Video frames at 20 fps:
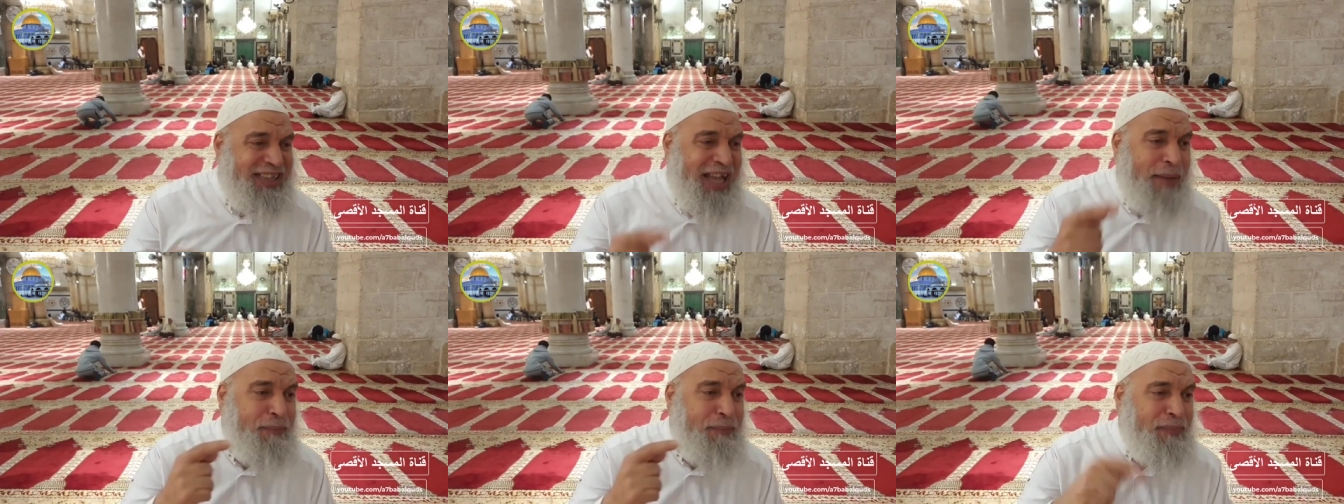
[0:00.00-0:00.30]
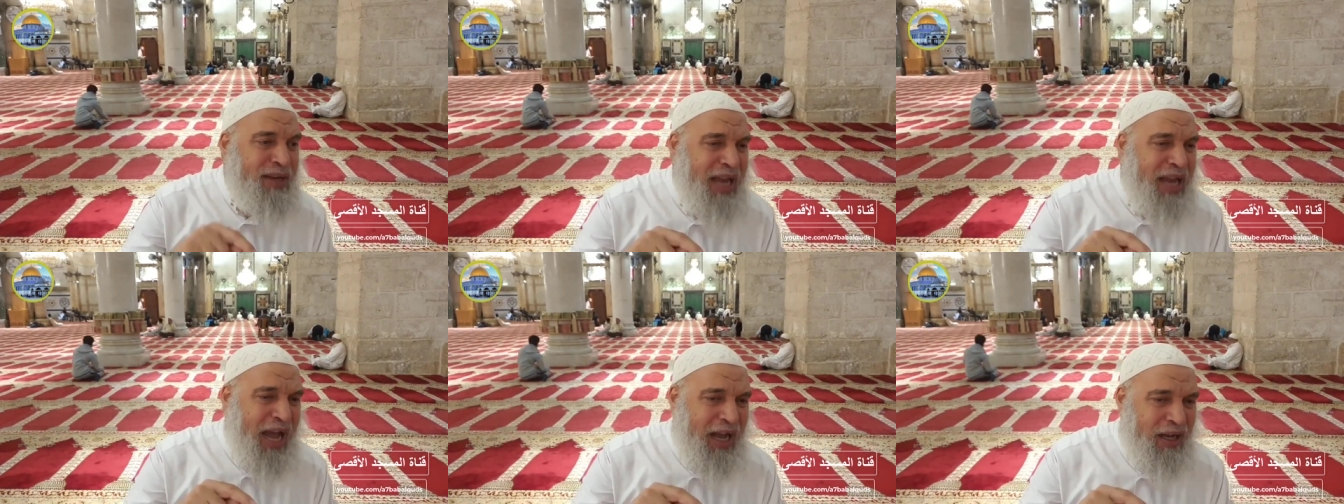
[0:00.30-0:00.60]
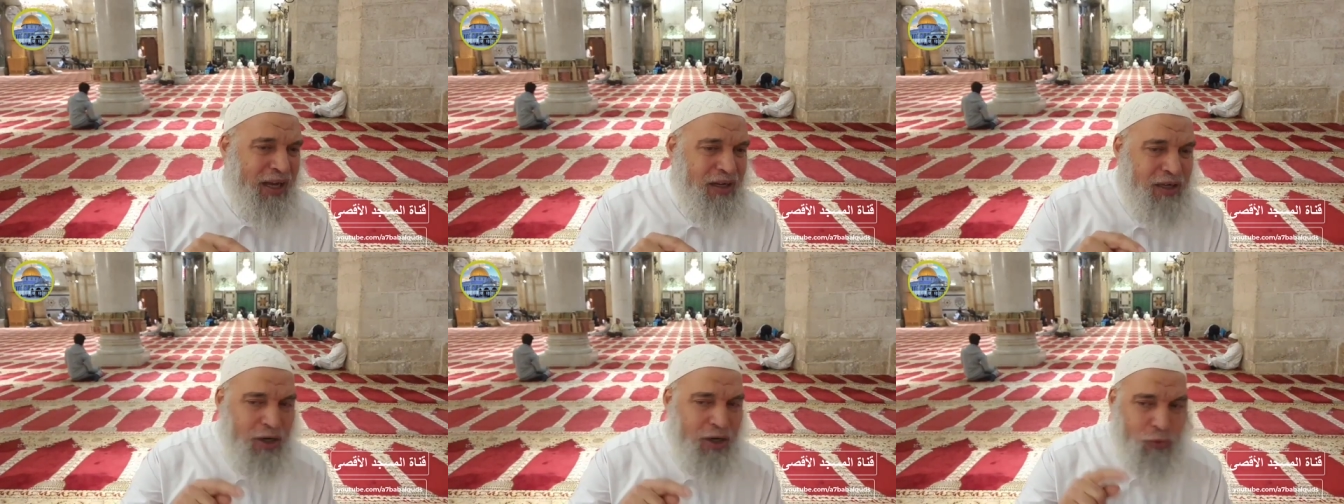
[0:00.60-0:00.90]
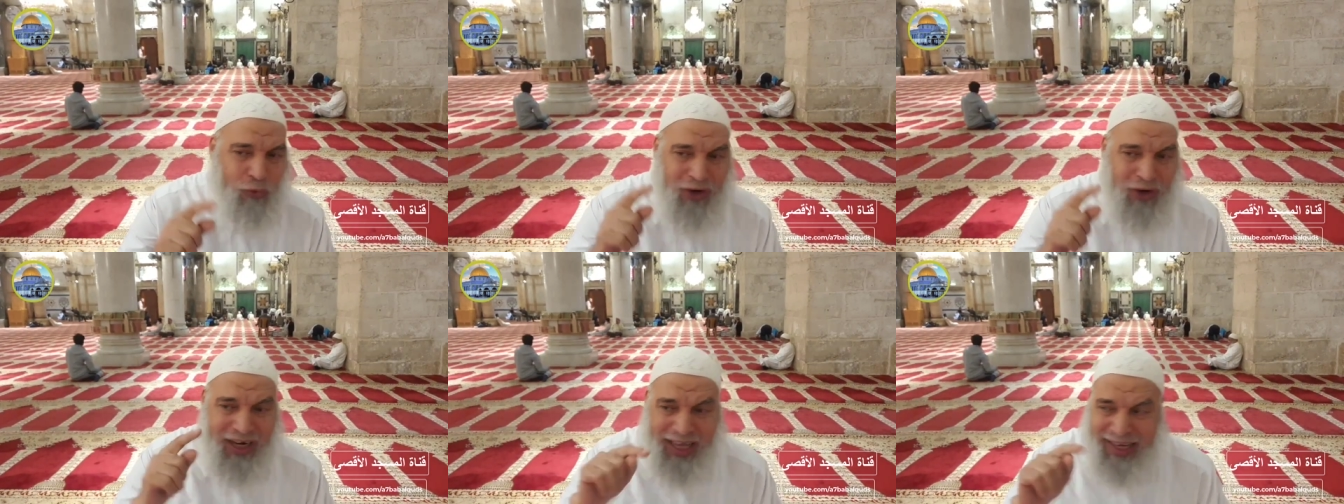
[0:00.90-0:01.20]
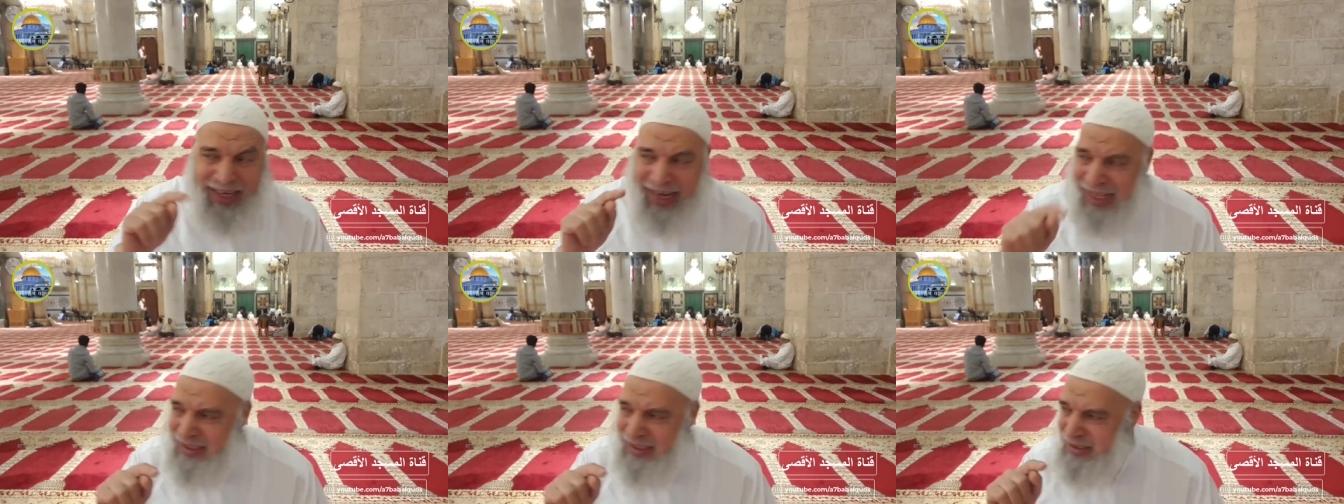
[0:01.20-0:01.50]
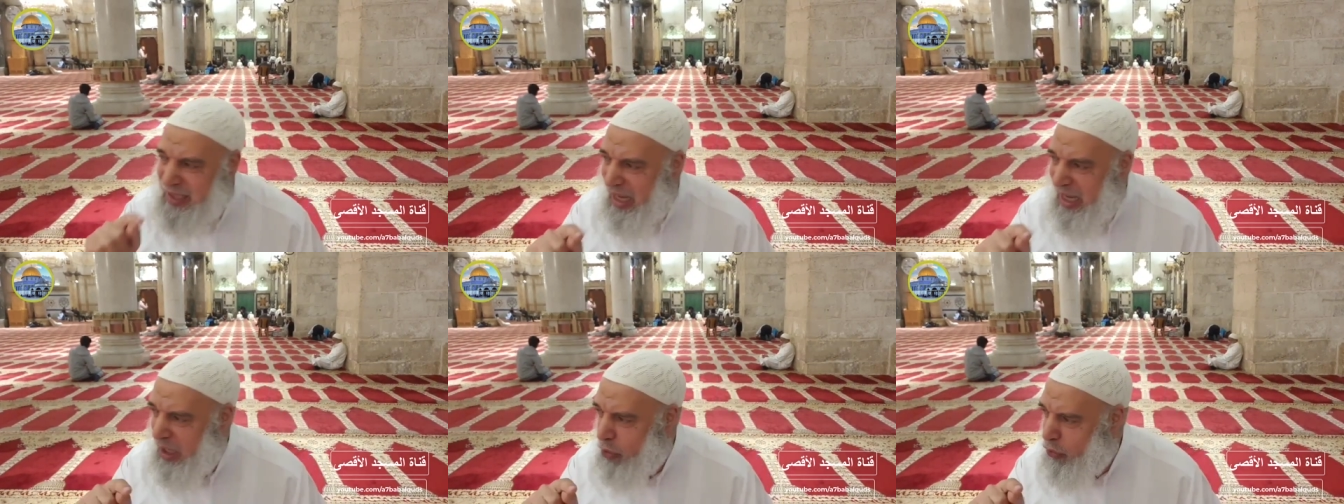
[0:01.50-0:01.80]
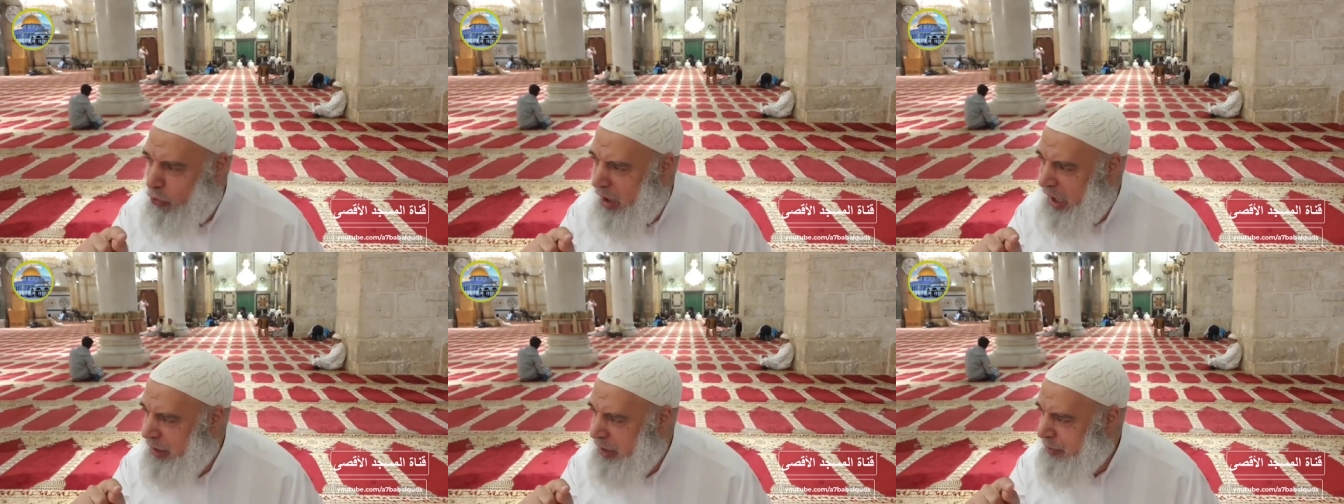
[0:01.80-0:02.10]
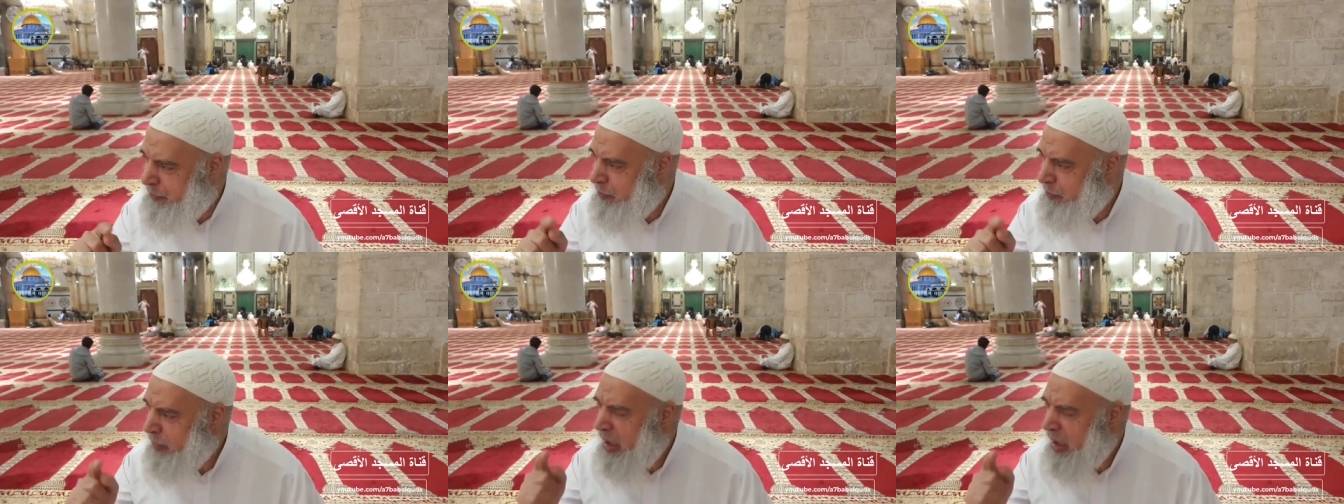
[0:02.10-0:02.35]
تمنع ولا ننسى إخواني